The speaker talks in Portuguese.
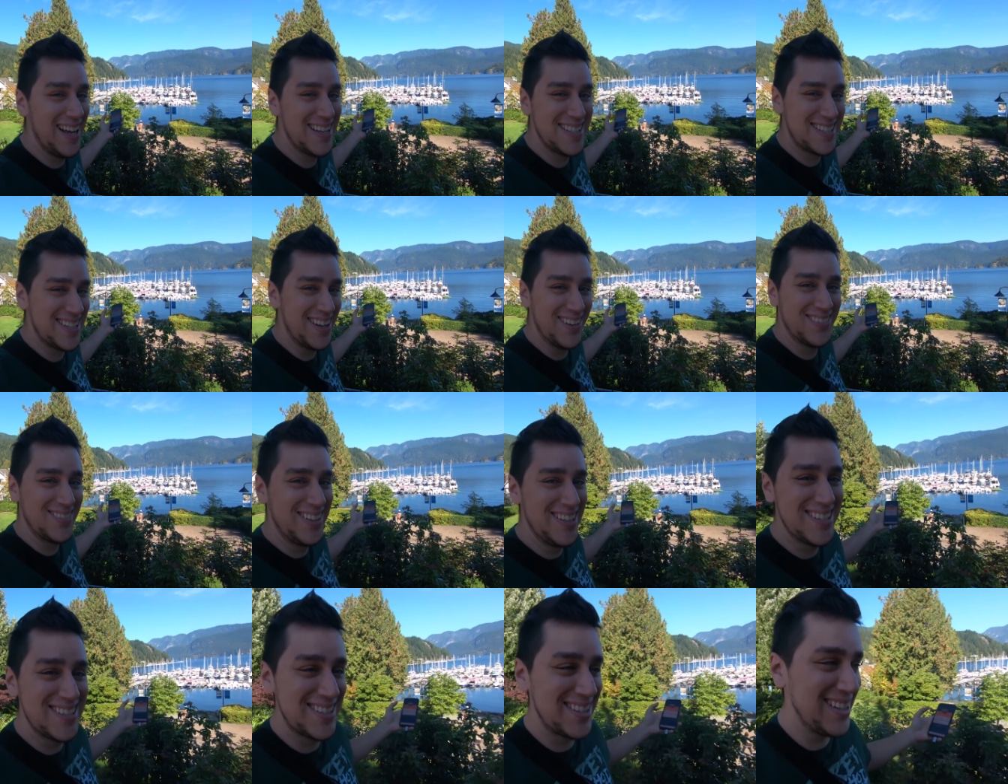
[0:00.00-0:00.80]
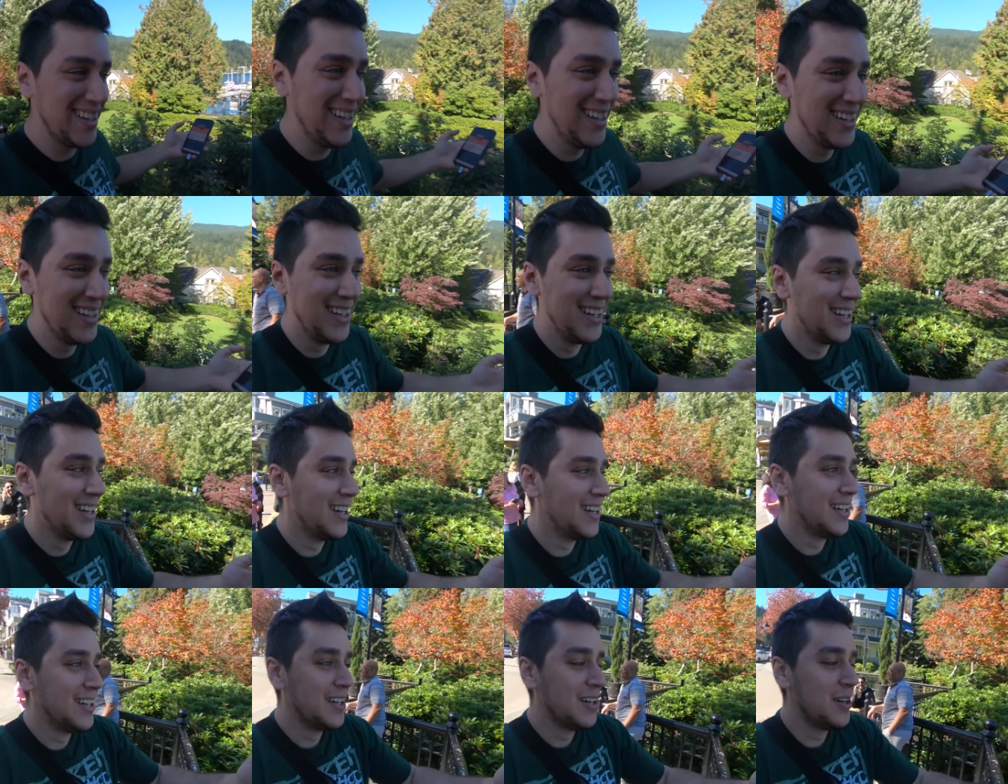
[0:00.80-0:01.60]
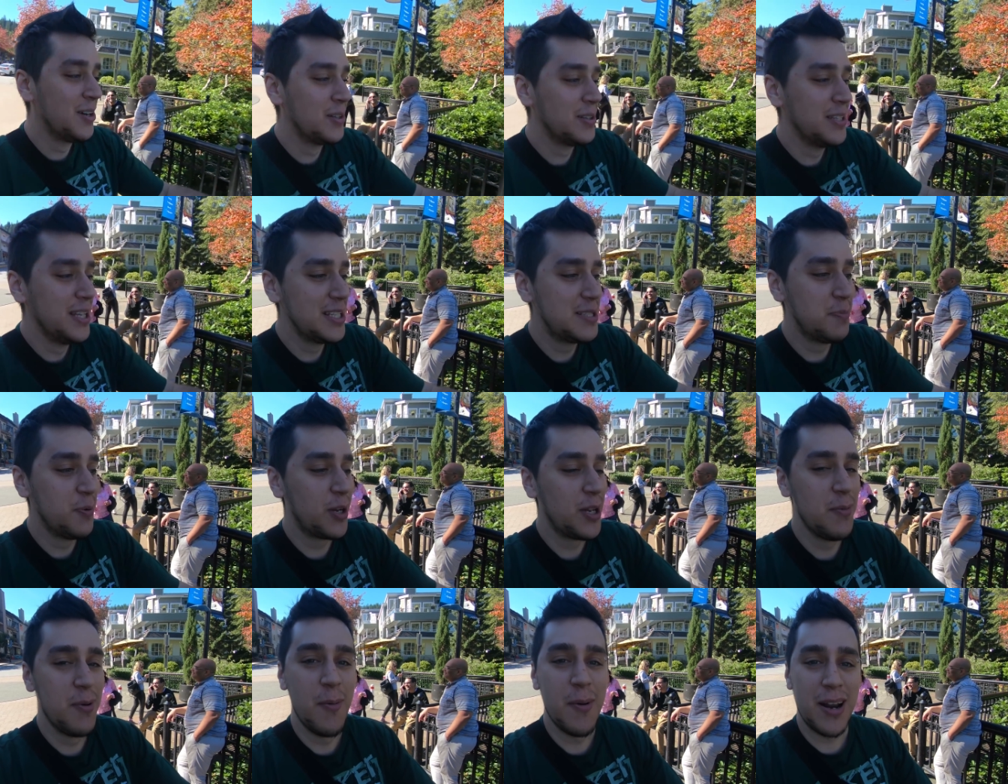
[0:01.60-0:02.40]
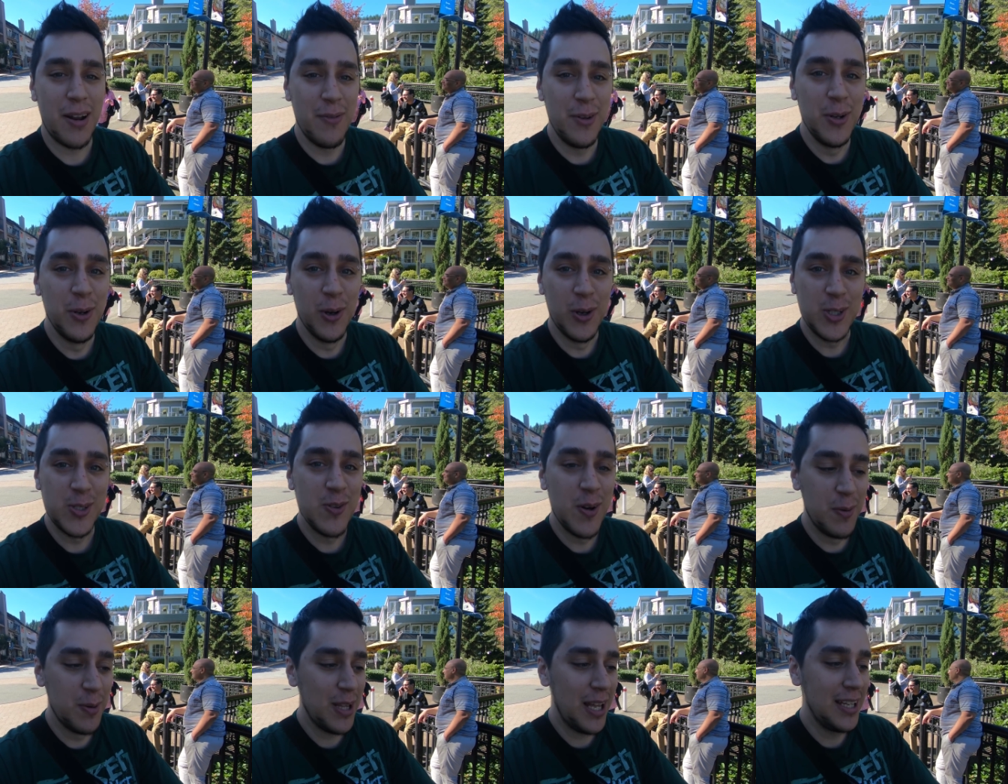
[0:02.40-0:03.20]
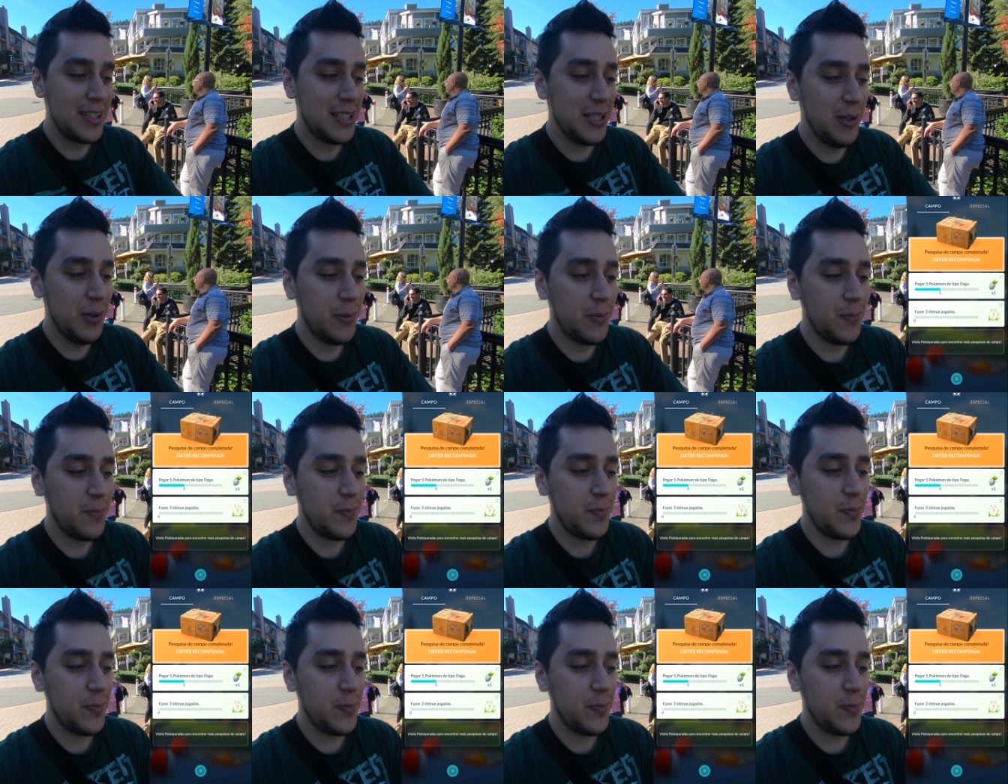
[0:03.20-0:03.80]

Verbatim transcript: essa vista desse Pokémon maravilhoso. Vamos lá então?